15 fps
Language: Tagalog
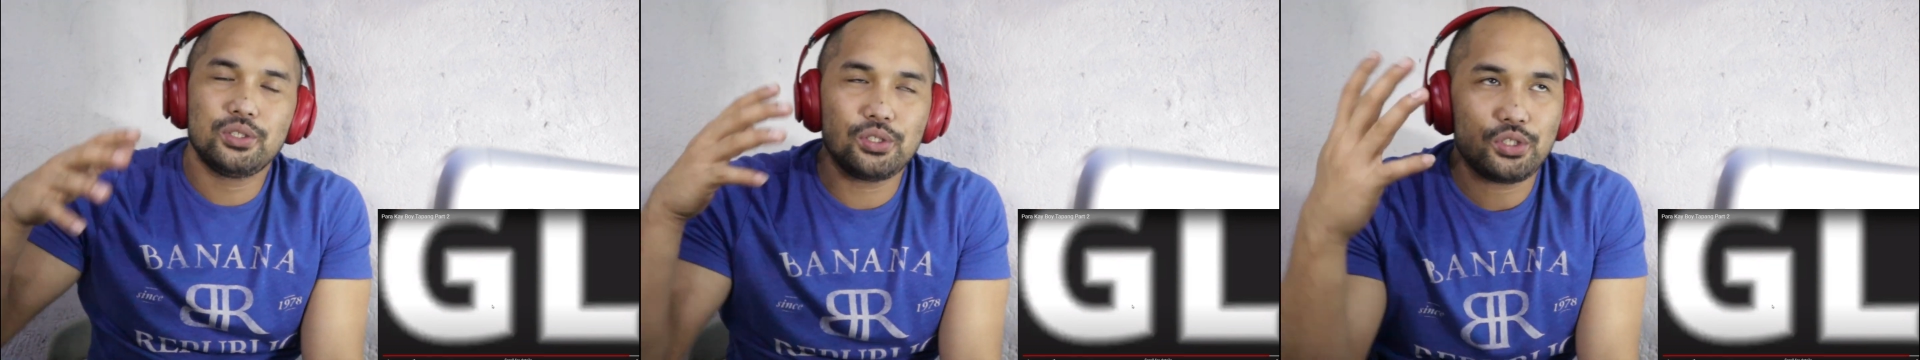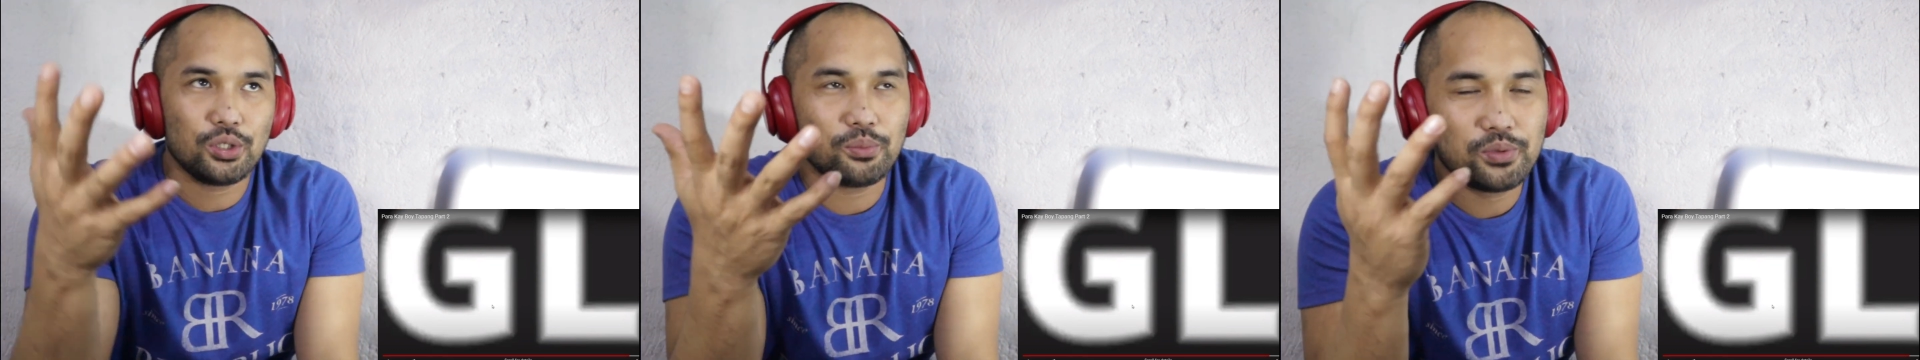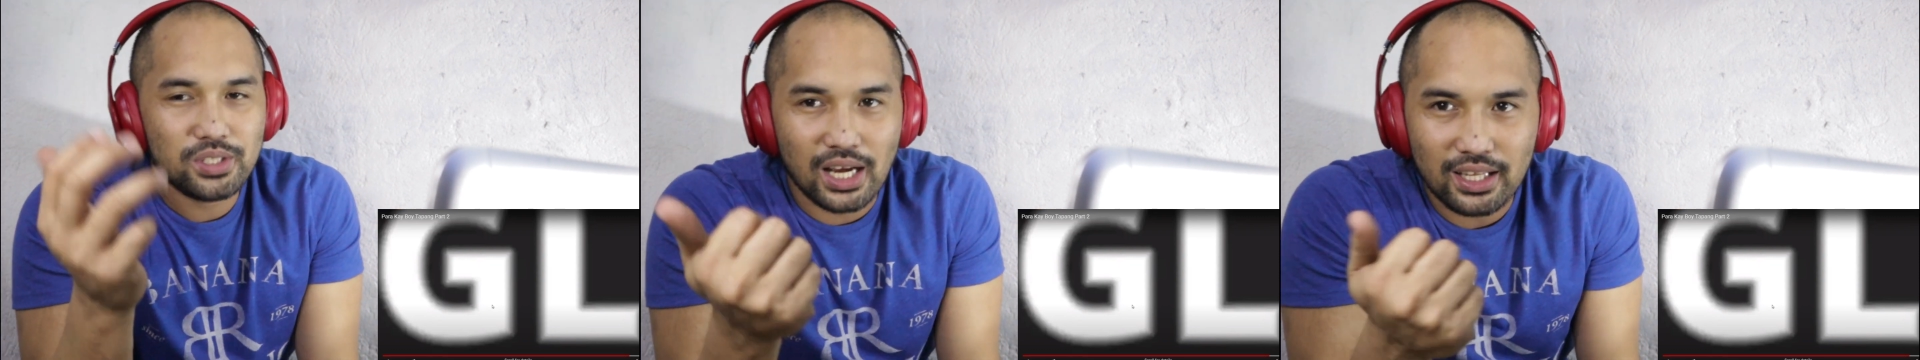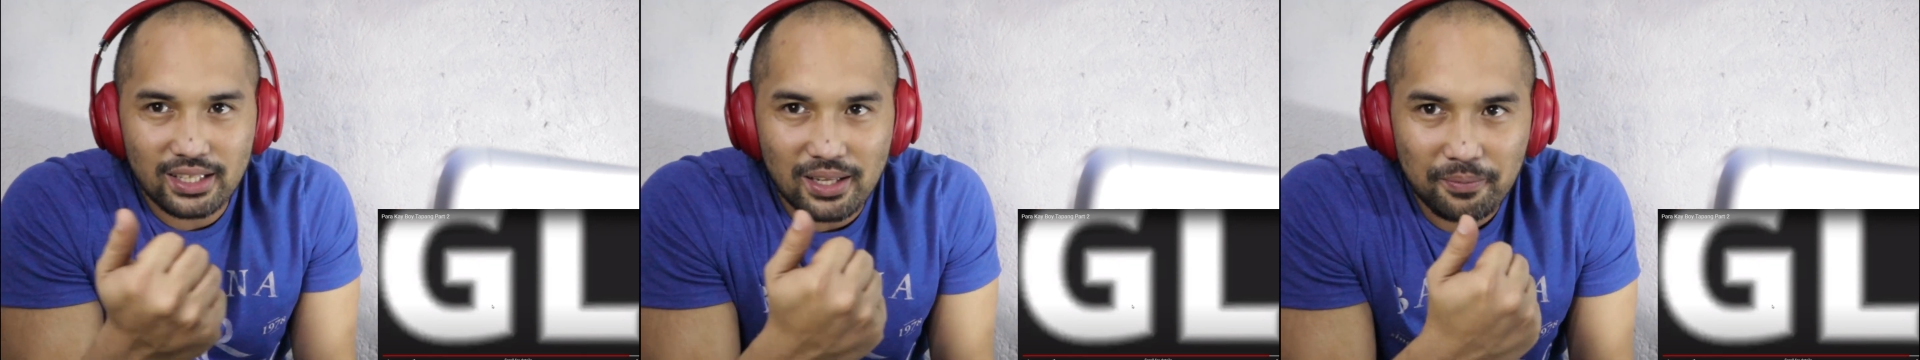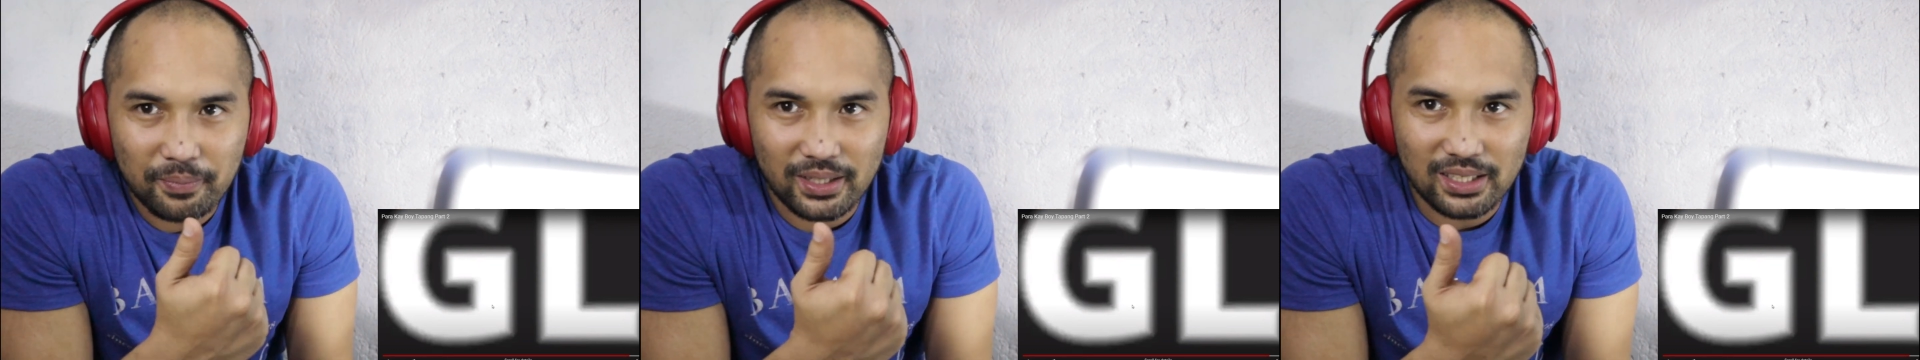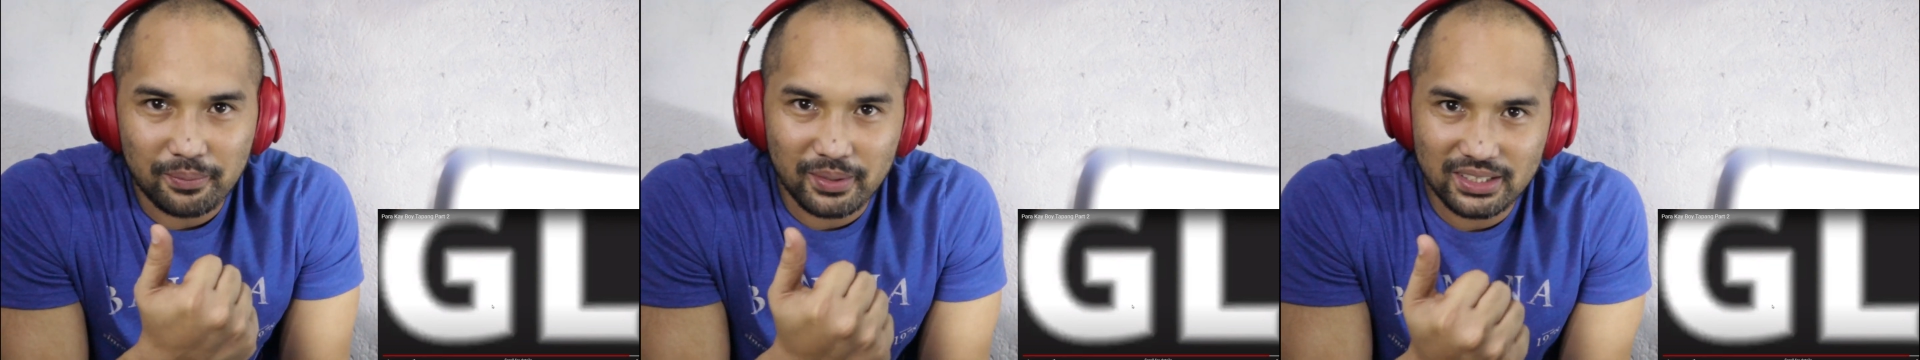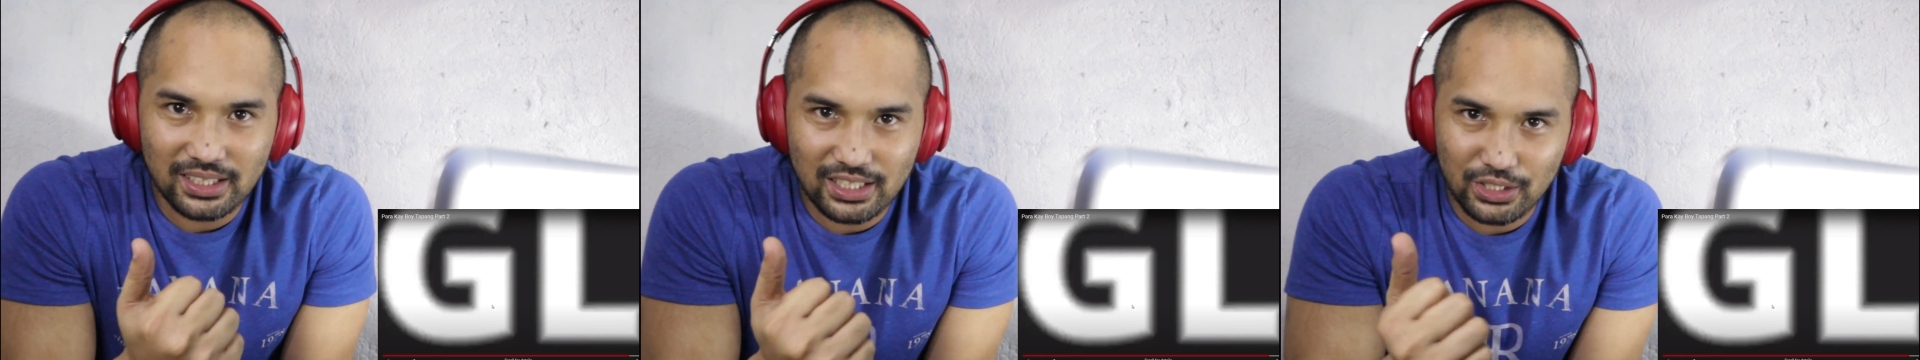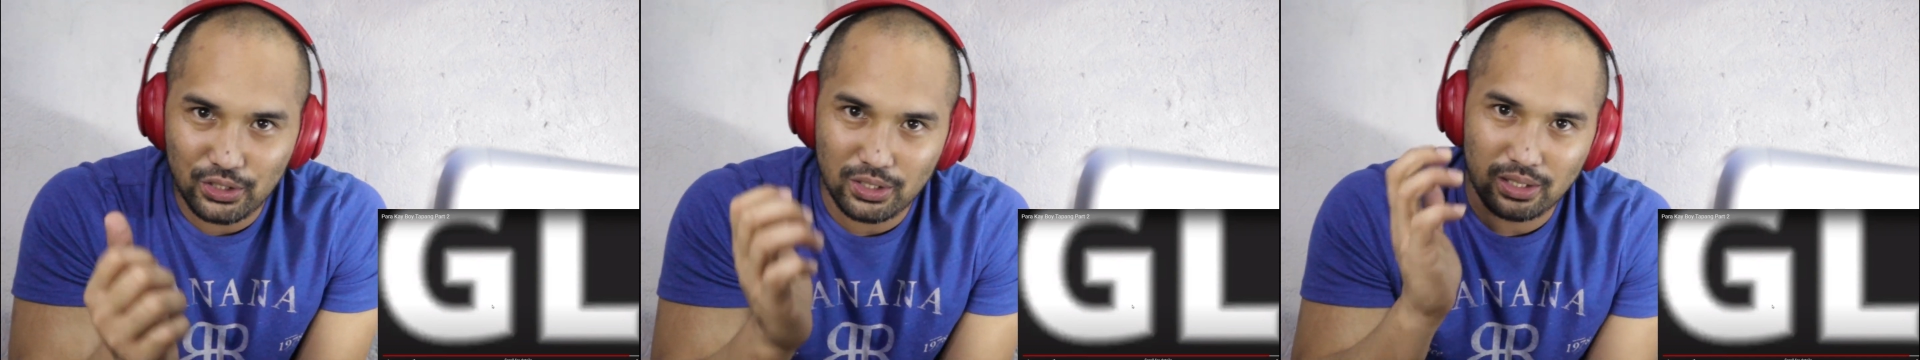YouTube channel para
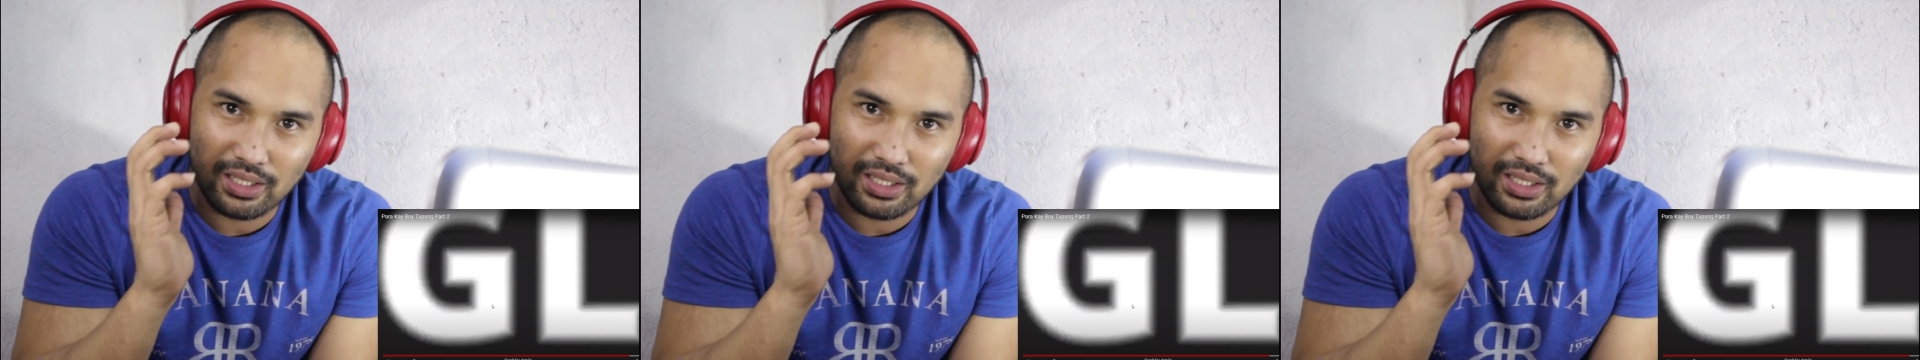madali nyo